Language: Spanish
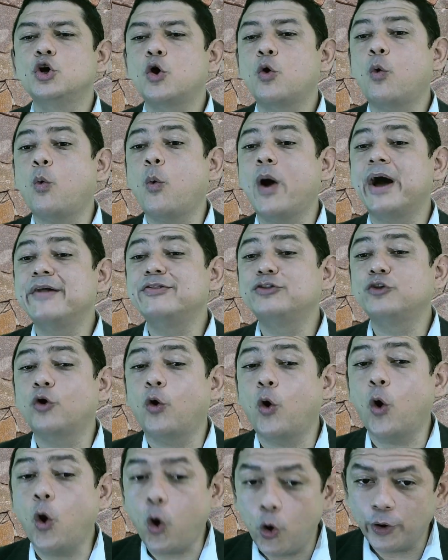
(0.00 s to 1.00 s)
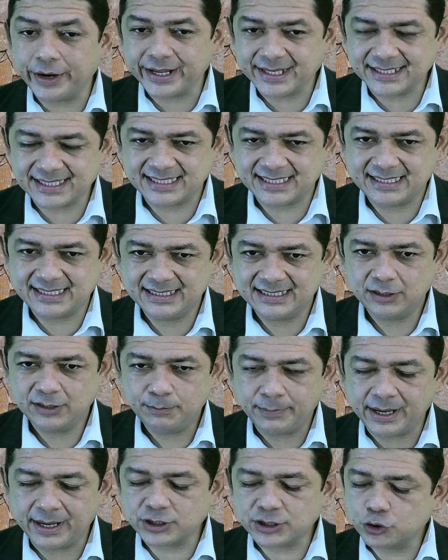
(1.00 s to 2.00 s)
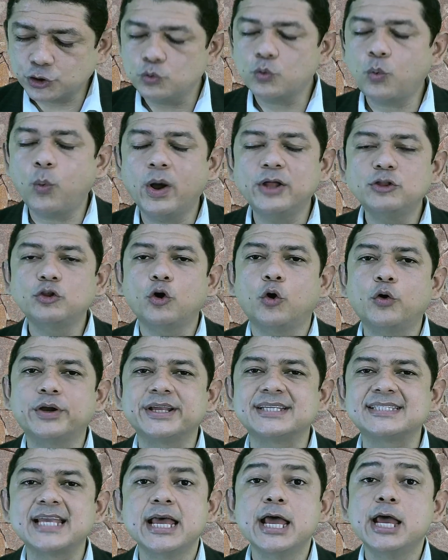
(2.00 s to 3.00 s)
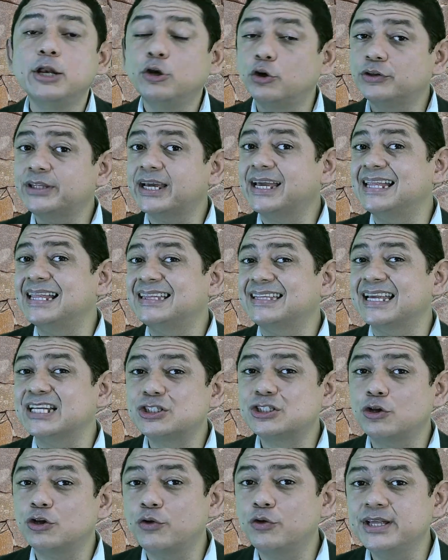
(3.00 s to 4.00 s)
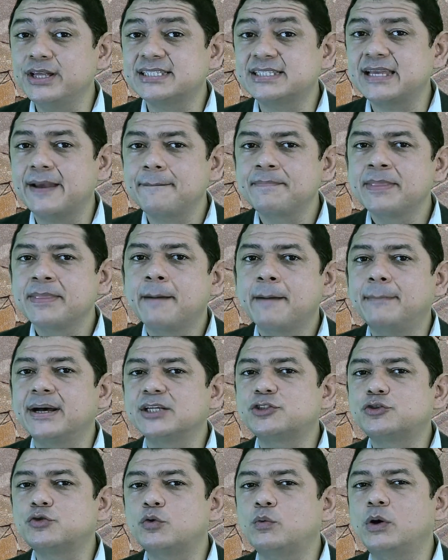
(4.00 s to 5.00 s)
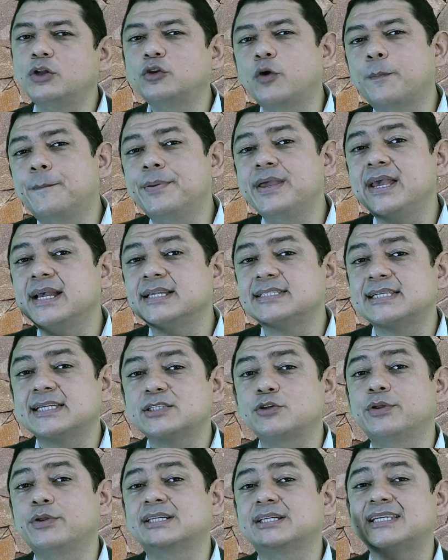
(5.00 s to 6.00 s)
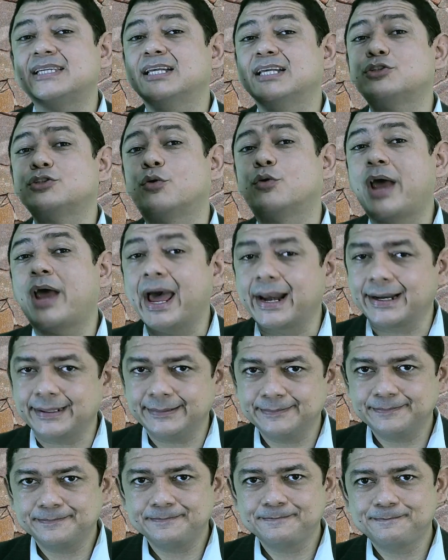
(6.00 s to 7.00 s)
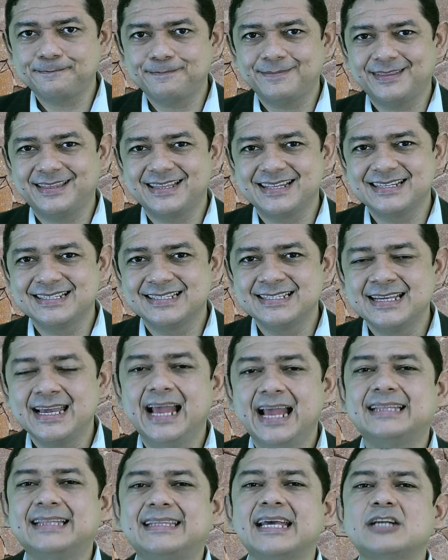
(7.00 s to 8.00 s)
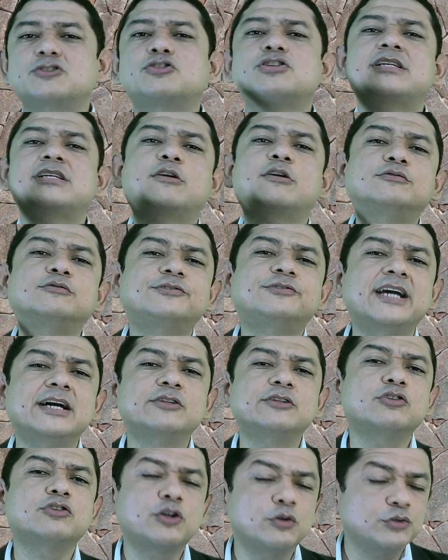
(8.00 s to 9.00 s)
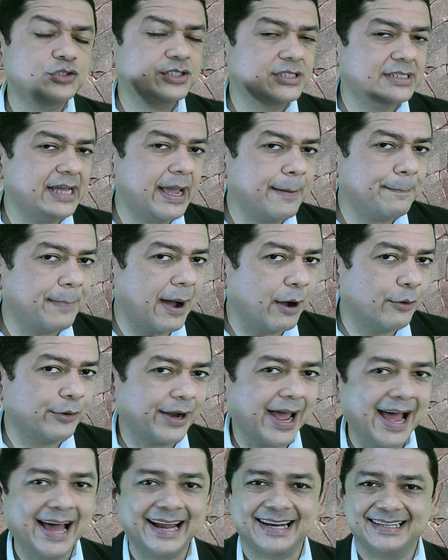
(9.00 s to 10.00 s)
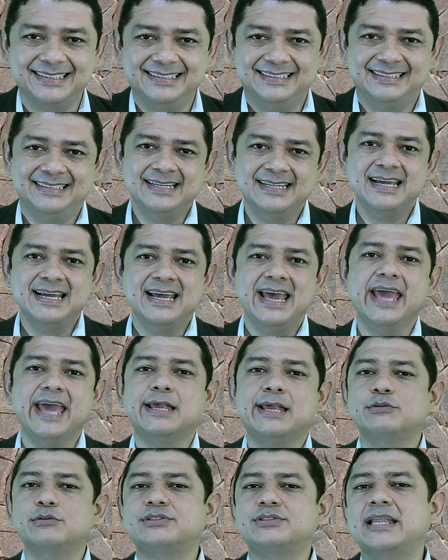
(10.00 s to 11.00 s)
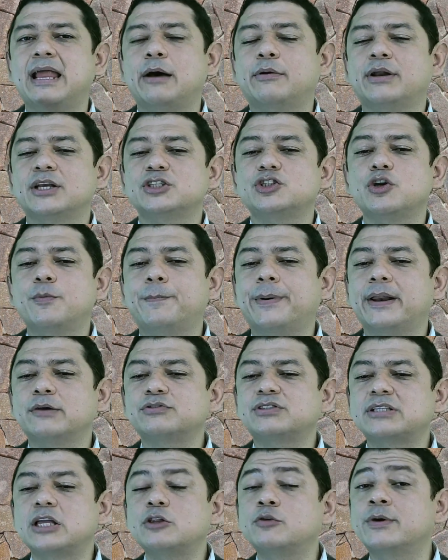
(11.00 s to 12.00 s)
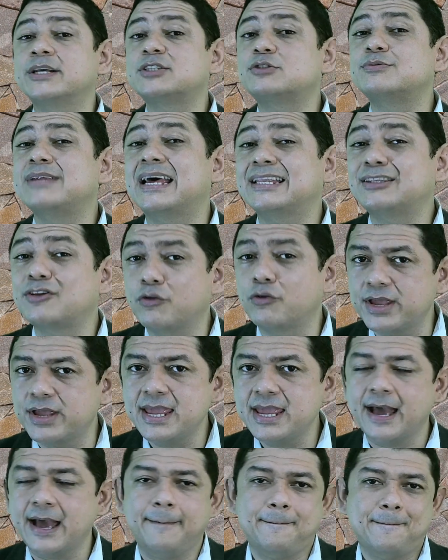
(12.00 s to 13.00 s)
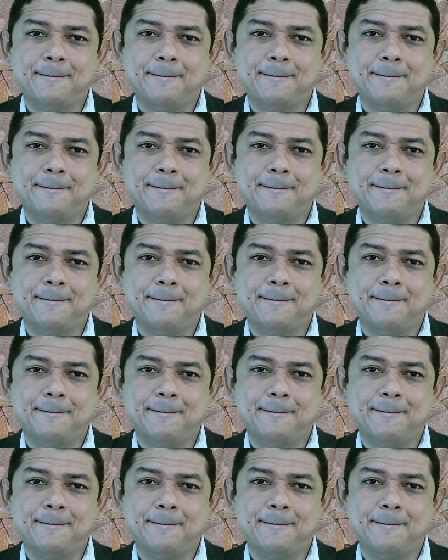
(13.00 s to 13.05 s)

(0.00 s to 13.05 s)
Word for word: cuando ores, más tú cuando ores. Note que el texto no dice, más tú cuando pienses o desees orar. El texto está confiando en que usted va a orar, en que la oración para usted no es una teoría,